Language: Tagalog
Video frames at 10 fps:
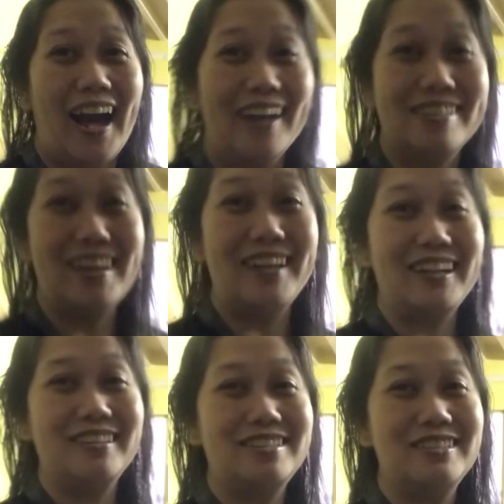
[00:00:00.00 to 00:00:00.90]
At yan,
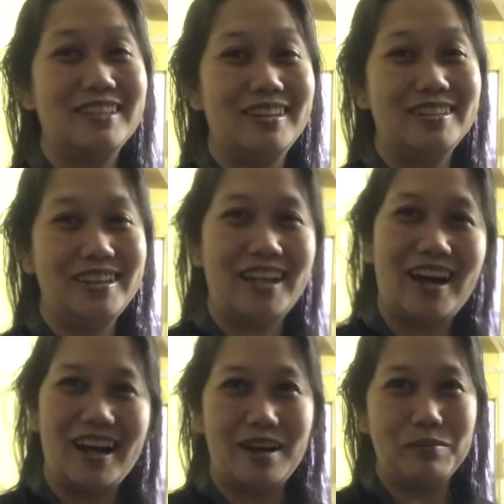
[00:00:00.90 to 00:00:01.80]
as you can see,
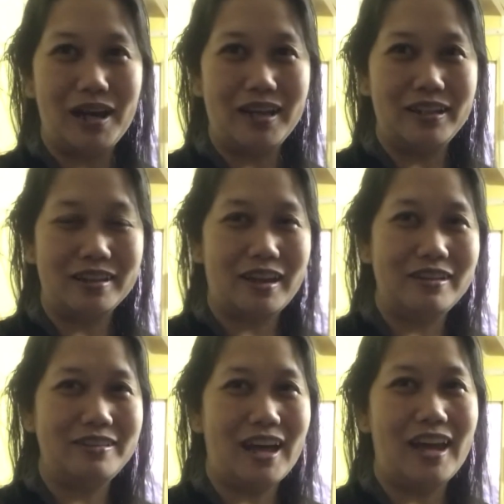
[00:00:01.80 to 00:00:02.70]
nakaabayan na
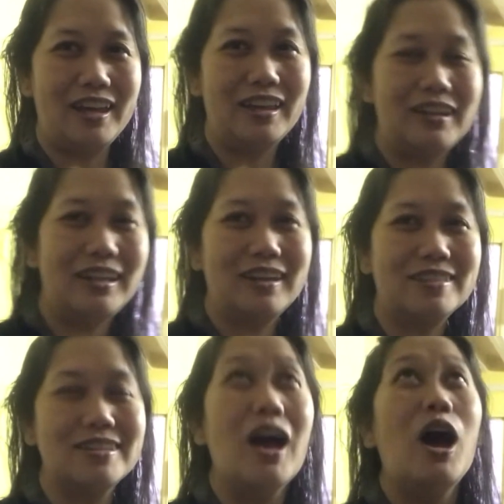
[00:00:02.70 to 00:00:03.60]
tayo dahil it's